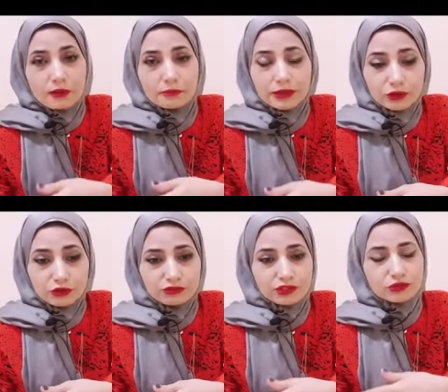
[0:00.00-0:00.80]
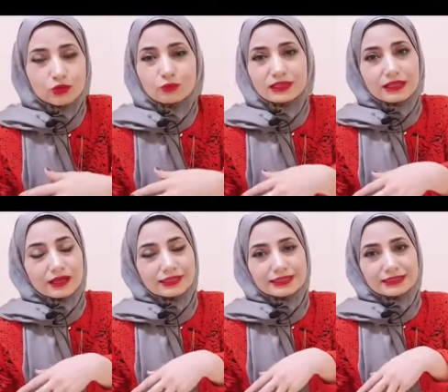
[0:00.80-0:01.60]
ما يعرف لأنه ما
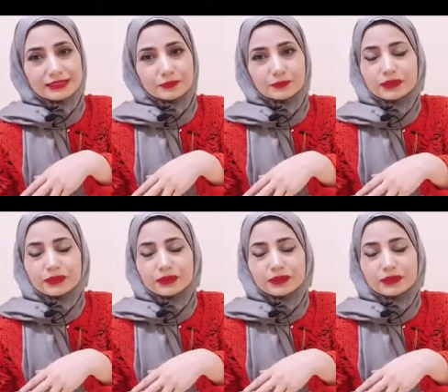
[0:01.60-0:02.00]
تلقى تدريب